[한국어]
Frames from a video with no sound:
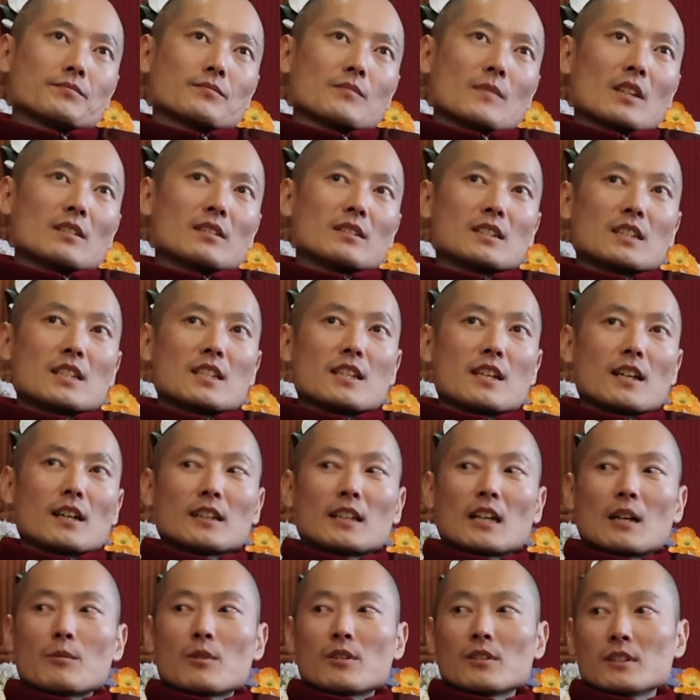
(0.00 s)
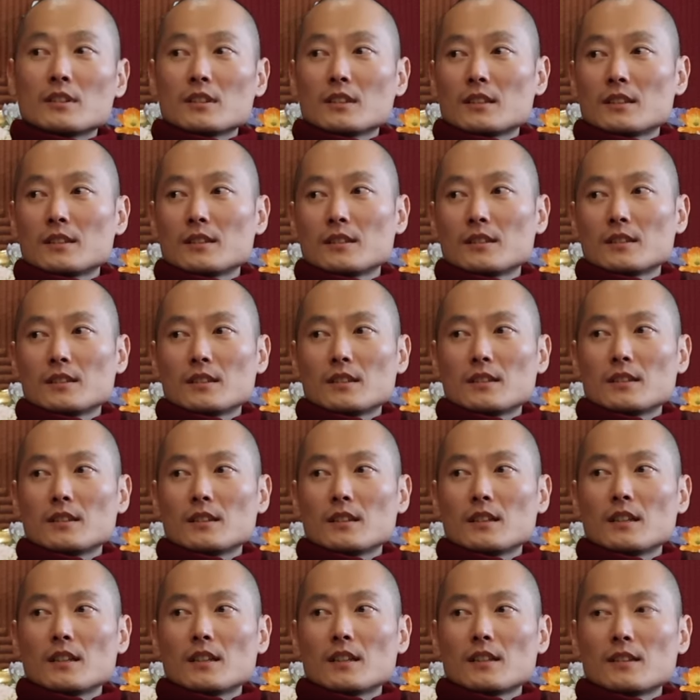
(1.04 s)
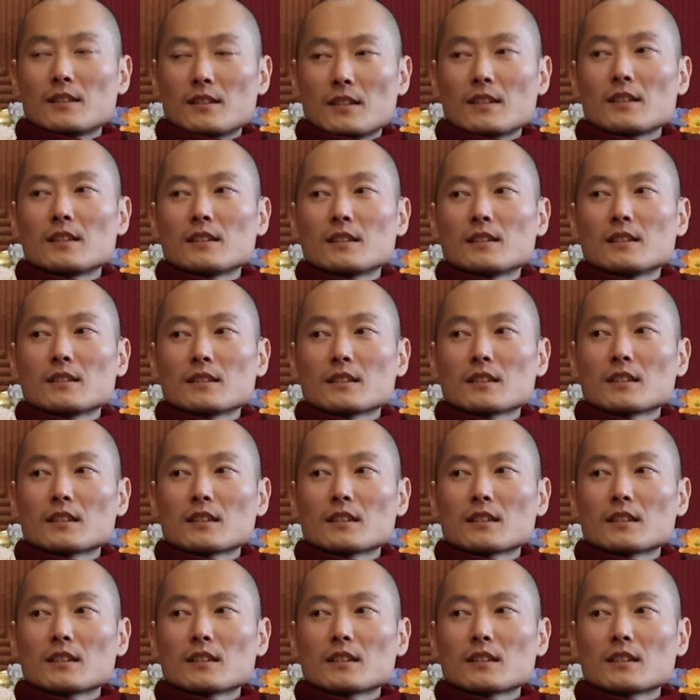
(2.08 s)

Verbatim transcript: 그래서 그 지혜가 나면은 네.